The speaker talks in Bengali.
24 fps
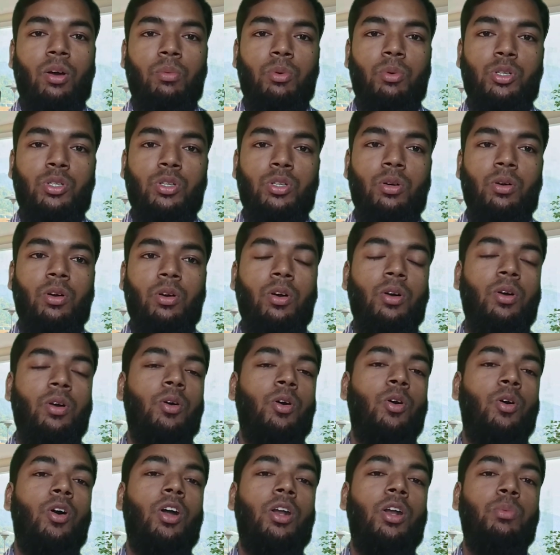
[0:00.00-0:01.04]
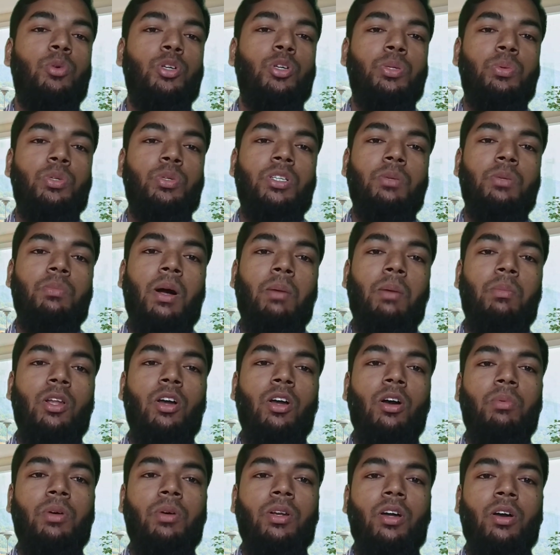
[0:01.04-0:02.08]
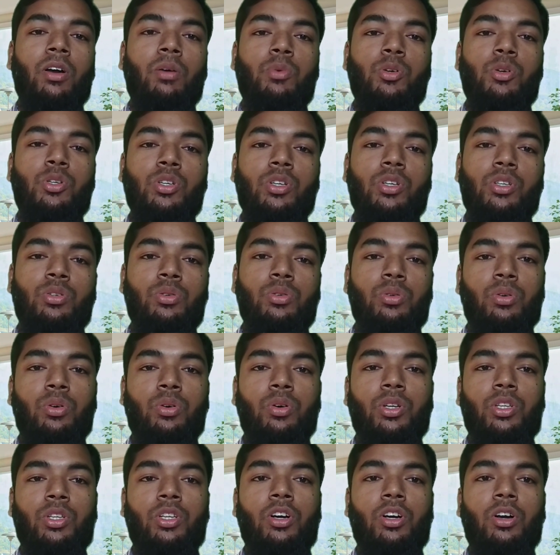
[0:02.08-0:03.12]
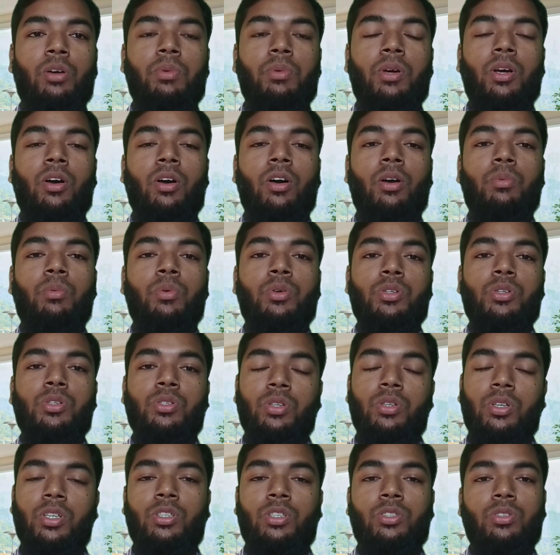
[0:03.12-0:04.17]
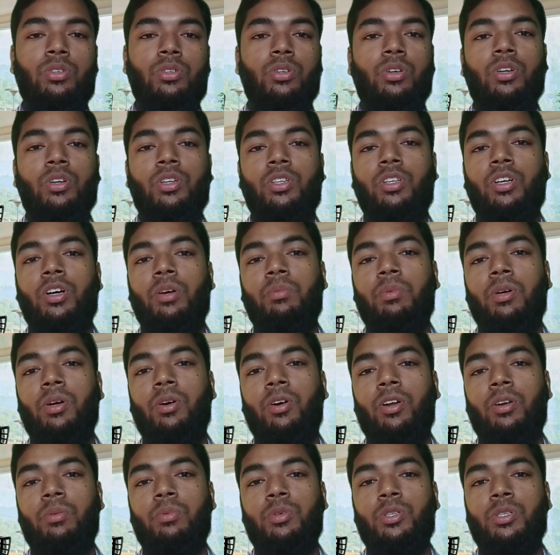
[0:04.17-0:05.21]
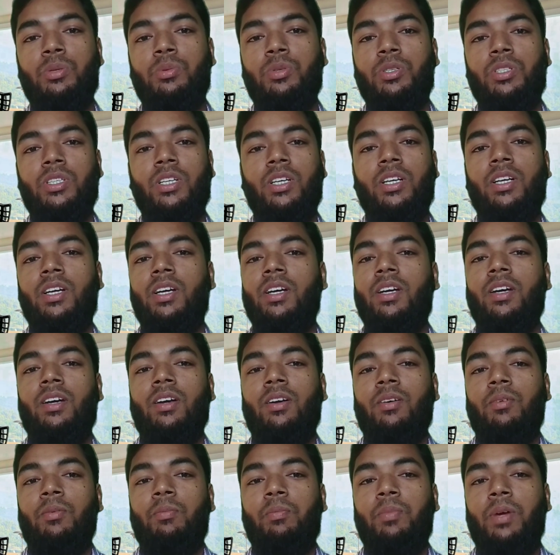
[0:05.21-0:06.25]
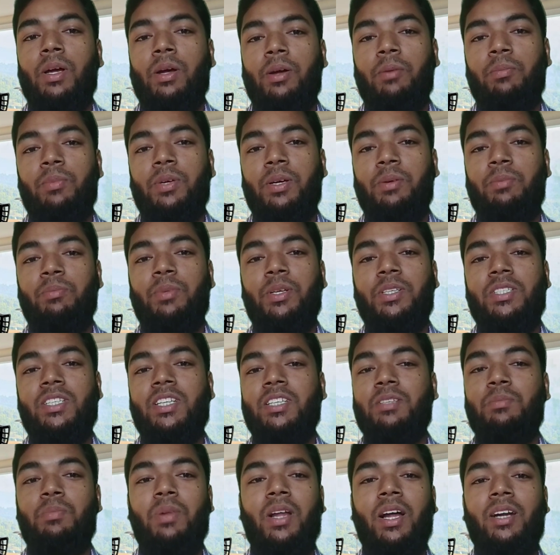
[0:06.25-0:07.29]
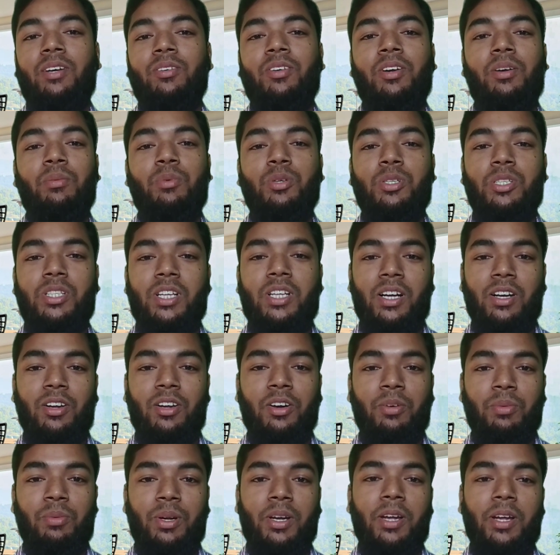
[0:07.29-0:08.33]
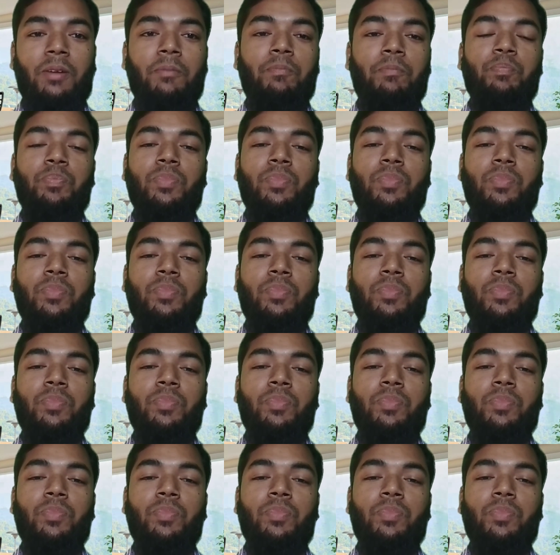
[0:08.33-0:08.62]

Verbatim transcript: অবশ্য ঘরে বসে বসে ভাবলে হবে না অবশ্যই শুরু করতে হবে অবশ্যই শুরু করতে হবে ঘরে বসে বসে বিজনেস প্ল্যান করে বসে থাকতে হবে না